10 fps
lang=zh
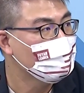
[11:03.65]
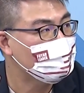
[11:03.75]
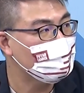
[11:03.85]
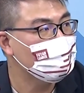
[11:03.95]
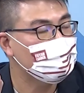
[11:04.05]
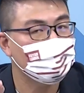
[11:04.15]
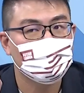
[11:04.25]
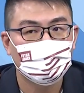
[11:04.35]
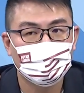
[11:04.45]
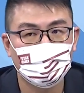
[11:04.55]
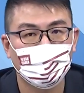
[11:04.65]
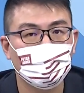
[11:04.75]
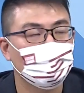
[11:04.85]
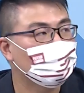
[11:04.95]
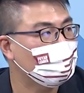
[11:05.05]
政治优
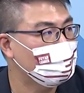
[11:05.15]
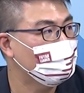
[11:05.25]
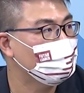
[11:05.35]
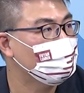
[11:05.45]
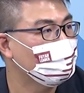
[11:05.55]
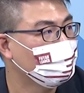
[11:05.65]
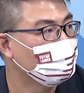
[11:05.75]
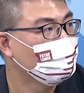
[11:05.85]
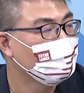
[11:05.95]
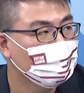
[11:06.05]
于专业之后，